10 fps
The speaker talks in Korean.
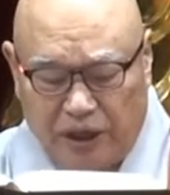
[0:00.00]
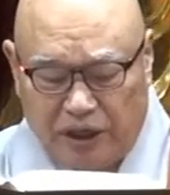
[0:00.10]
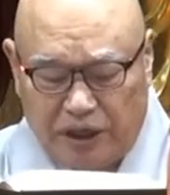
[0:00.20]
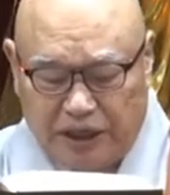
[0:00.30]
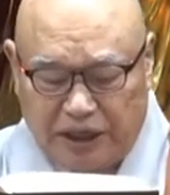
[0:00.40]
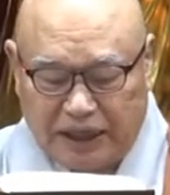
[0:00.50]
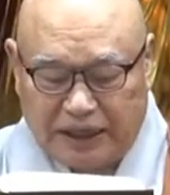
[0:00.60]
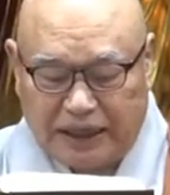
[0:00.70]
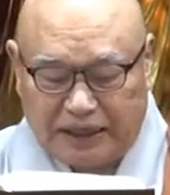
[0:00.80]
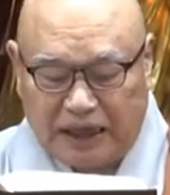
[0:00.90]
어,
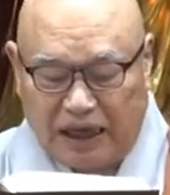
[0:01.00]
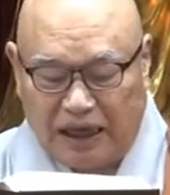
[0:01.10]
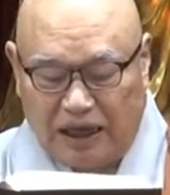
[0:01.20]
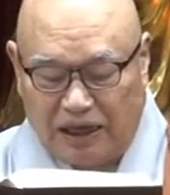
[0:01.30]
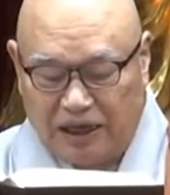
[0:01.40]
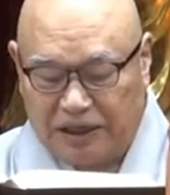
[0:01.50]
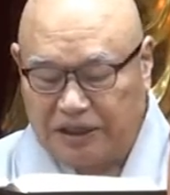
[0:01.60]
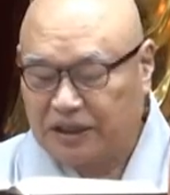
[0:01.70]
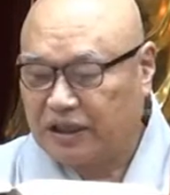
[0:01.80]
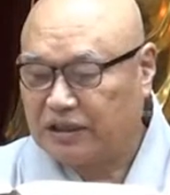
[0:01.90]
이야기한다. 아,
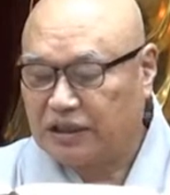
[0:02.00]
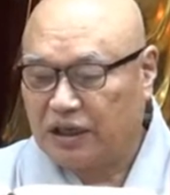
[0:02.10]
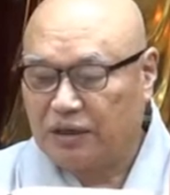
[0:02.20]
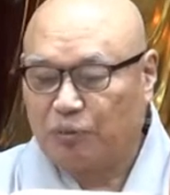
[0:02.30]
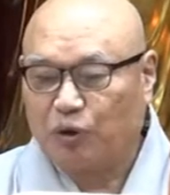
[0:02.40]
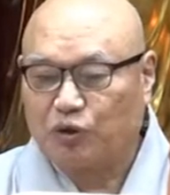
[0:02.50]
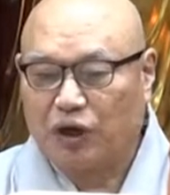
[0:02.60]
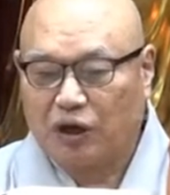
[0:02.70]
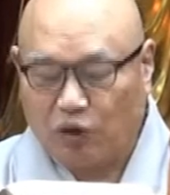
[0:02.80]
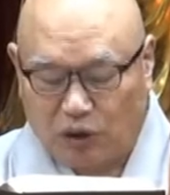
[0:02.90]
이렇게 이제
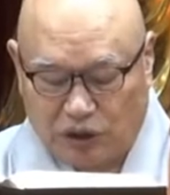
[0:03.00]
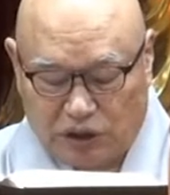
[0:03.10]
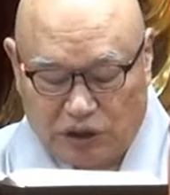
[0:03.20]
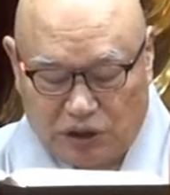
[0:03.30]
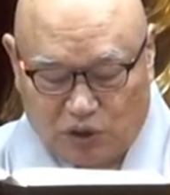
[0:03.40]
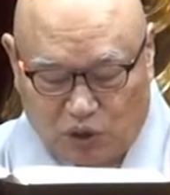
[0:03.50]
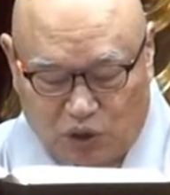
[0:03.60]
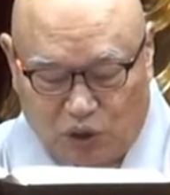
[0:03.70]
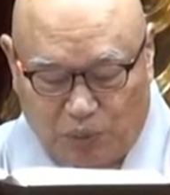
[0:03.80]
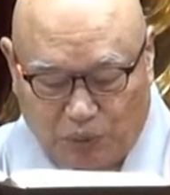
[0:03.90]
보기도 하고
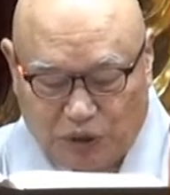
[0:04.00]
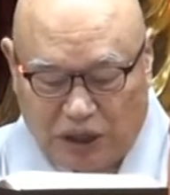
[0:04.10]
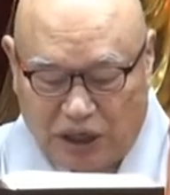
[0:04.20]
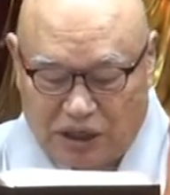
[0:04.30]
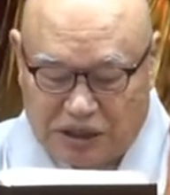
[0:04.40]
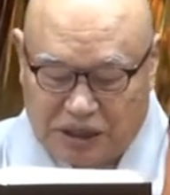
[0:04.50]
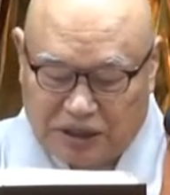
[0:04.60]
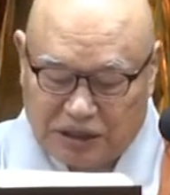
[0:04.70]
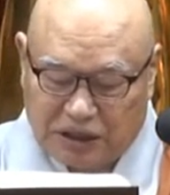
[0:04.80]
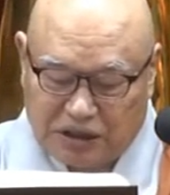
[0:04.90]
또 보살
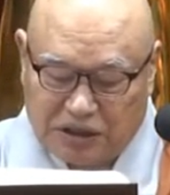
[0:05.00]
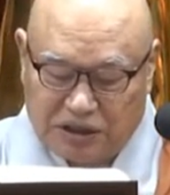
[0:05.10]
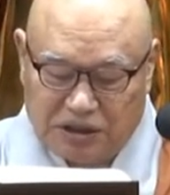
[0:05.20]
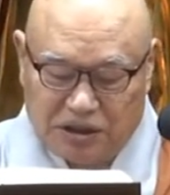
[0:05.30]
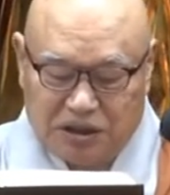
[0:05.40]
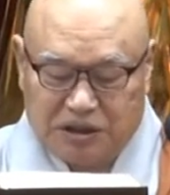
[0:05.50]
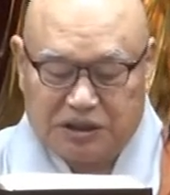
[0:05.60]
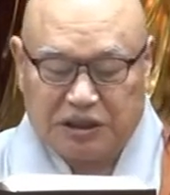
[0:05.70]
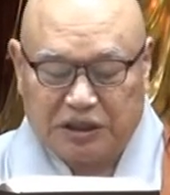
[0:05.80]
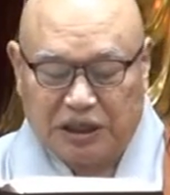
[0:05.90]
사상을
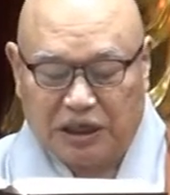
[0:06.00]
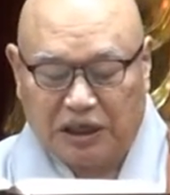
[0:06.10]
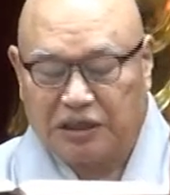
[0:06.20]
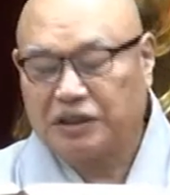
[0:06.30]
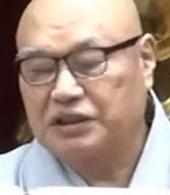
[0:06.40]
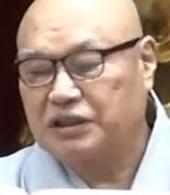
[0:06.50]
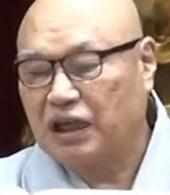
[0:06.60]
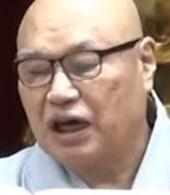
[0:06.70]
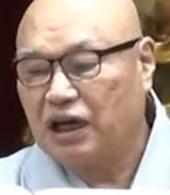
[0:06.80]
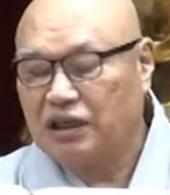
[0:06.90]
선양하는
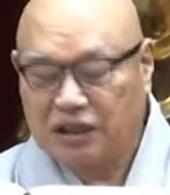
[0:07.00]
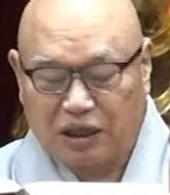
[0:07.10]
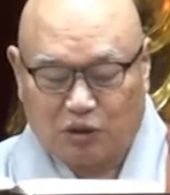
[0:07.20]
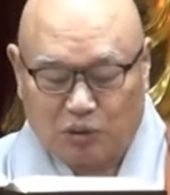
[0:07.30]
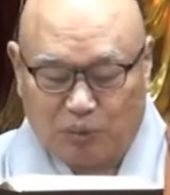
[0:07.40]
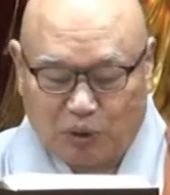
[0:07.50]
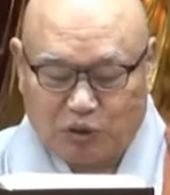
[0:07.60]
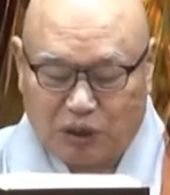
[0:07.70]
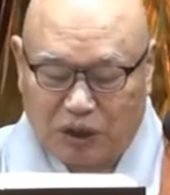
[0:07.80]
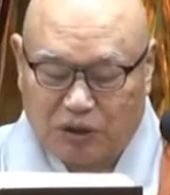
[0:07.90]
것이다. 이렇게 또
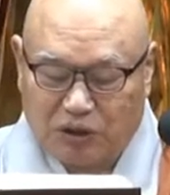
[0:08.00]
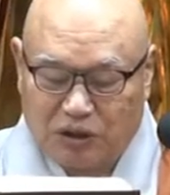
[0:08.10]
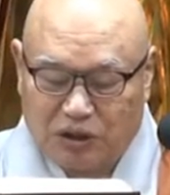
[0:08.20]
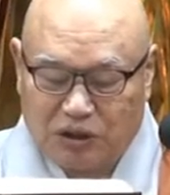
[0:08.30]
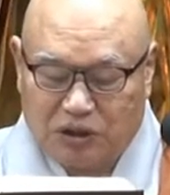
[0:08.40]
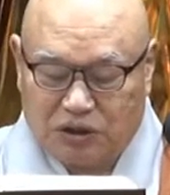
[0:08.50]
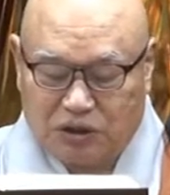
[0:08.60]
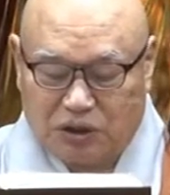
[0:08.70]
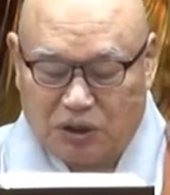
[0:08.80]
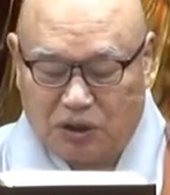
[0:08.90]
보기도 하고
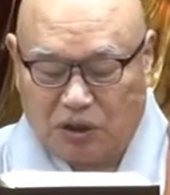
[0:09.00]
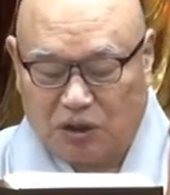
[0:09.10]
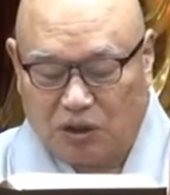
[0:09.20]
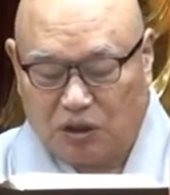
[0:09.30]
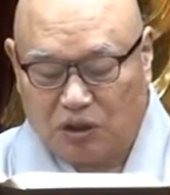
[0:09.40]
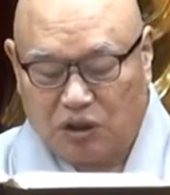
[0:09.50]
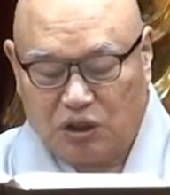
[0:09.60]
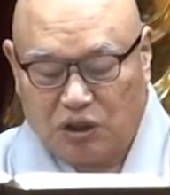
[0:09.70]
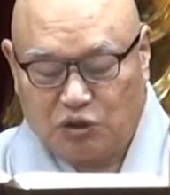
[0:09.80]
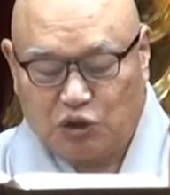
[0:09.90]
또
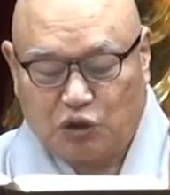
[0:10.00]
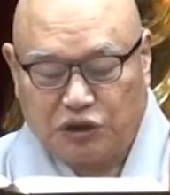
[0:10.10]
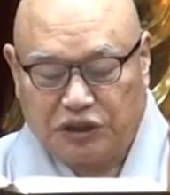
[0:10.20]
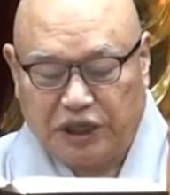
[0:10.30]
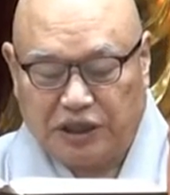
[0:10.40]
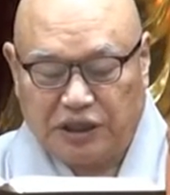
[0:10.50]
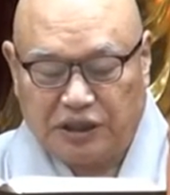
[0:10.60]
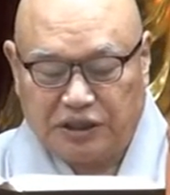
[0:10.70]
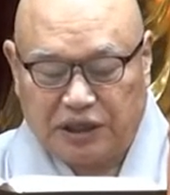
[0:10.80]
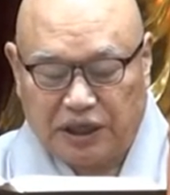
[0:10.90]
존재
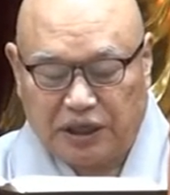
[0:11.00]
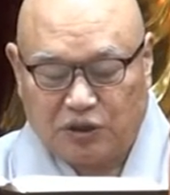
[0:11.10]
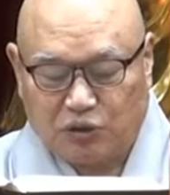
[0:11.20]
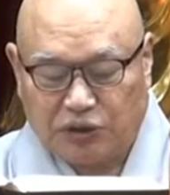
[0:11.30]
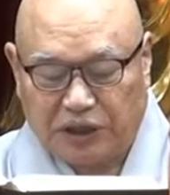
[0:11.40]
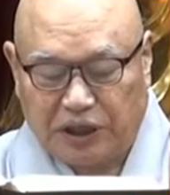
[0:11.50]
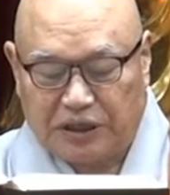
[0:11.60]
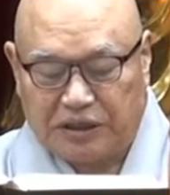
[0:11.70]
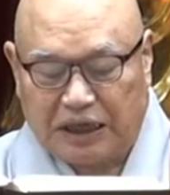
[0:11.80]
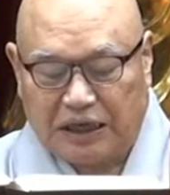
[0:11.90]
일체
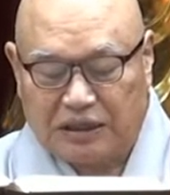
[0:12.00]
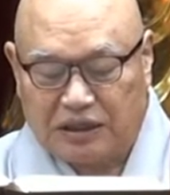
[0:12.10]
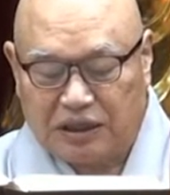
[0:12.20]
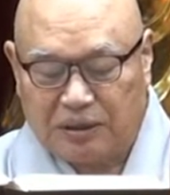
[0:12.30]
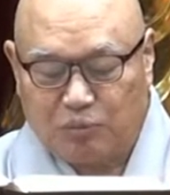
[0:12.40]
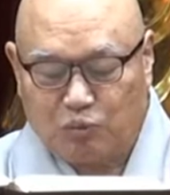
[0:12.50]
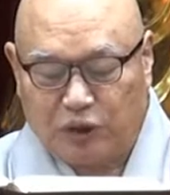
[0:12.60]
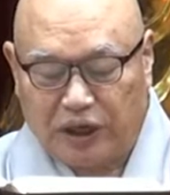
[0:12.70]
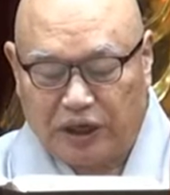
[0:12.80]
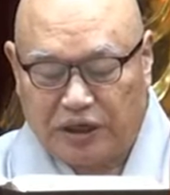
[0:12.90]
존재의
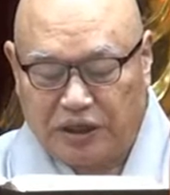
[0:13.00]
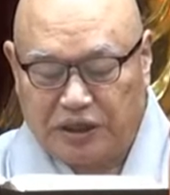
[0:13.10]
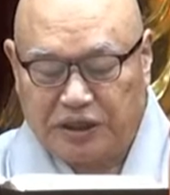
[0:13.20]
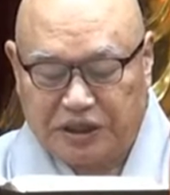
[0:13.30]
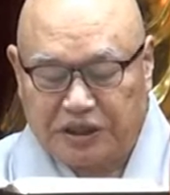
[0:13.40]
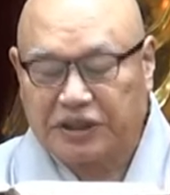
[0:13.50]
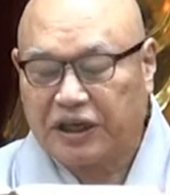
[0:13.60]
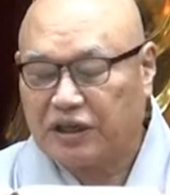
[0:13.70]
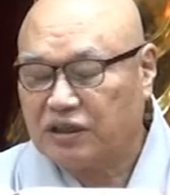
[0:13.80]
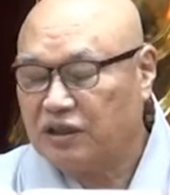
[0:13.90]
사사무의
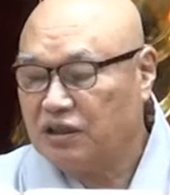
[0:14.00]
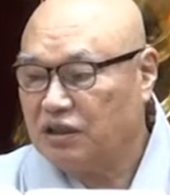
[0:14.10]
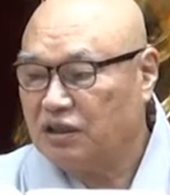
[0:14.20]
경계를